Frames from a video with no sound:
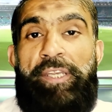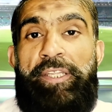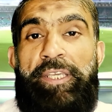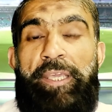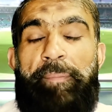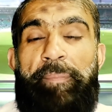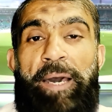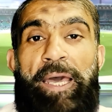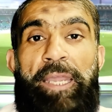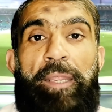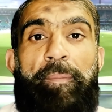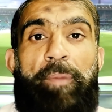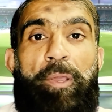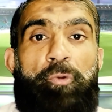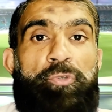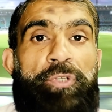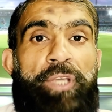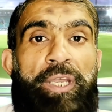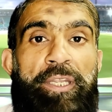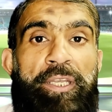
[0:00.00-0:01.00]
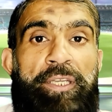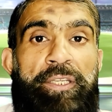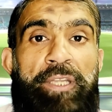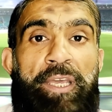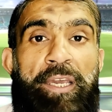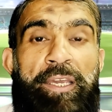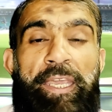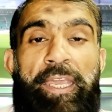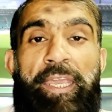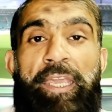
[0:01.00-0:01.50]
अली के बारे में उनका
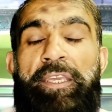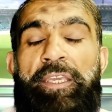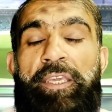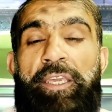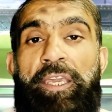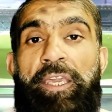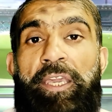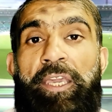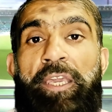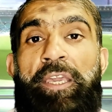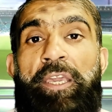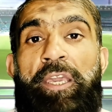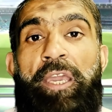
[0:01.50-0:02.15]
लिखना है कि